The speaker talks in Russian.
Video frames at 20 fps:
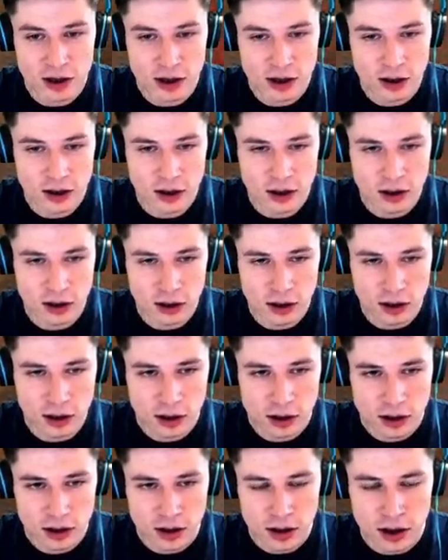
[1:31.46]

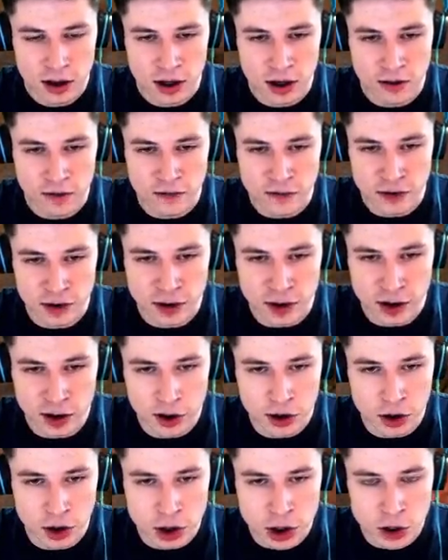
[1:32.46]
Да-да-да. Все...
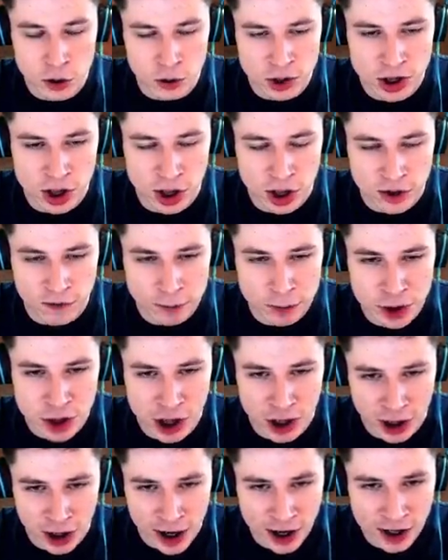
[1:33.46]
Офигеть, ты жесткий, это
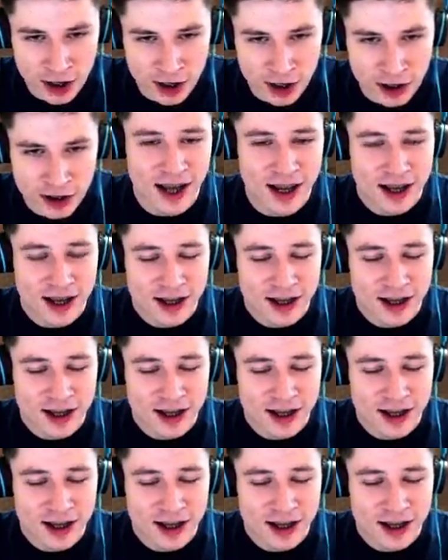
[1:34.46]
вообще реально?